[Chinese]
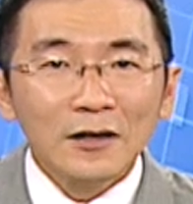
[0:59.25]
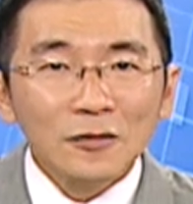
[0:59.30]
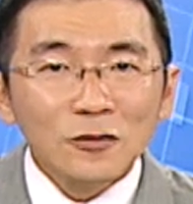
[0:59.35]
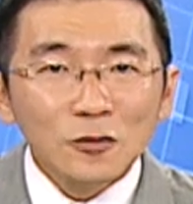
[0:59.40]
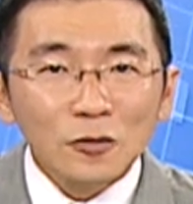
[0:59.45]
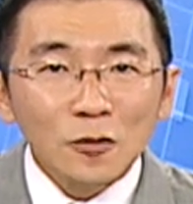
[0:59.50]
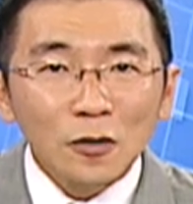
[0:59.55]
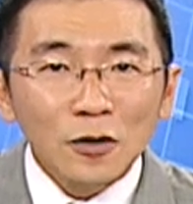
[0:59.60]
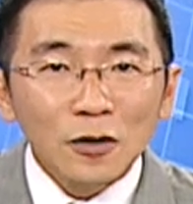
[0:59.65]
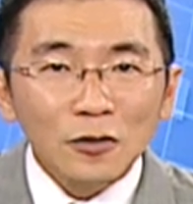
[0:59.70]

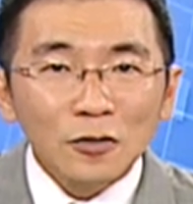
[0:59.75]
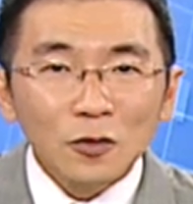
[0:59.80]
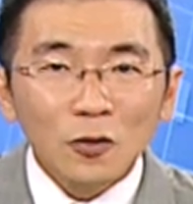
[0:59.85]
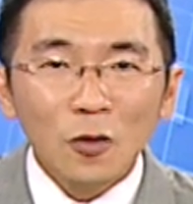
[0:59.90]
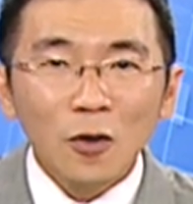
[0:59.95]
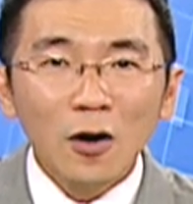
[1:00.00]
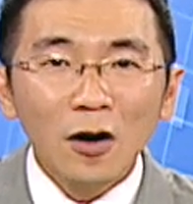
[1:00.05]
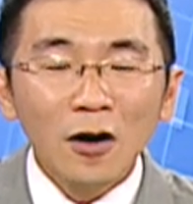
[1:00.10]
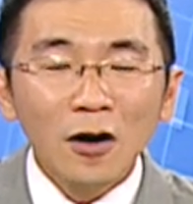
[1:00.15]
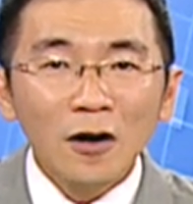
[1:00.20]
做
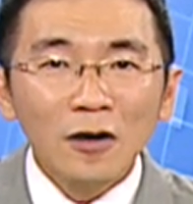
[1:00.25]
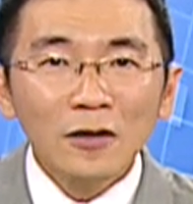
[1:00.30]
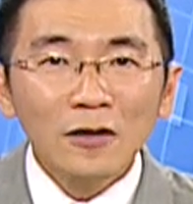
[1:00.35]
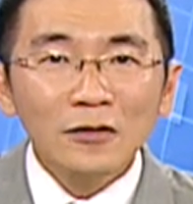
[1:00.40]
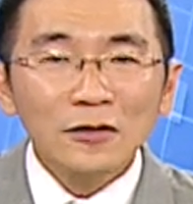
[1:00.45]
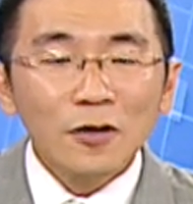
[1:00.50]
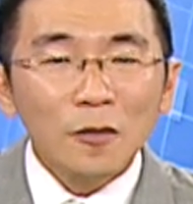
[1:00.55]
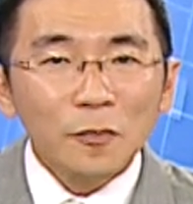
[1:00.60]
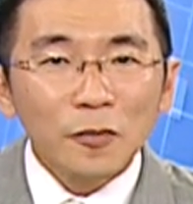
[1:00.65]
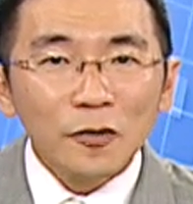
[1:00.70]
多
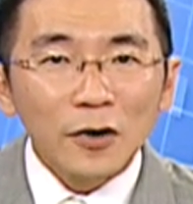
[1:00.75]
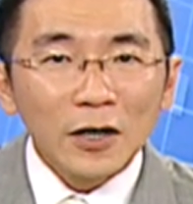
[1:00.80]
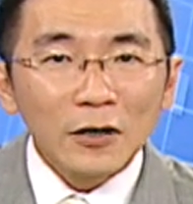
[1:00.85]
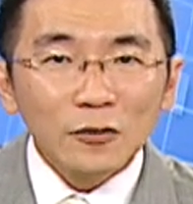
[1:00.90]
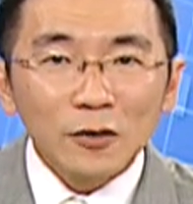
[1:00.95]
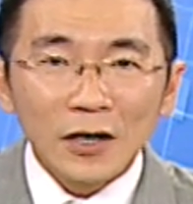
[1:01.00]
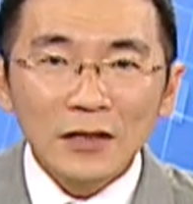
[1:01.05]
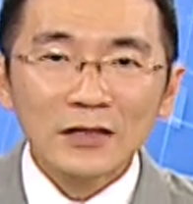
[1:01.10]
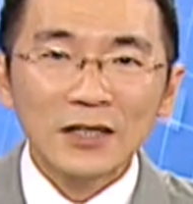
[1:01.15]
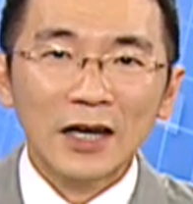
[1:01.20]
就不会
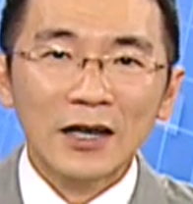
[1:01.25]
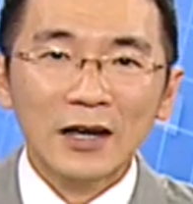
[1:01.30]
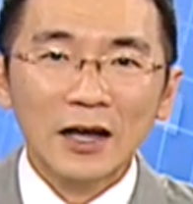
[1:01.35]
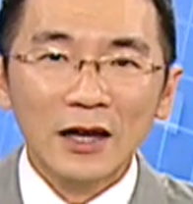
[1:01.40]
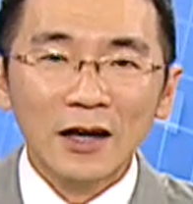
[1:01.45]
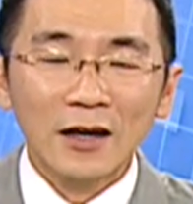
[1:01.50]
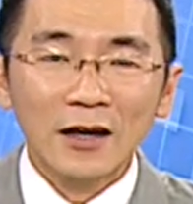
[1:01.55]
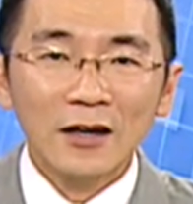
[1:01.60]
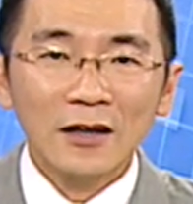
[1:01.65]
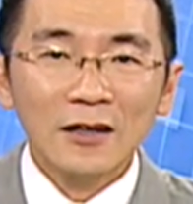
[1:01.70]
赚钱
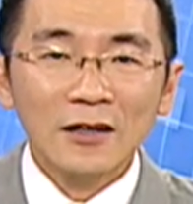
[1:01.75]
了，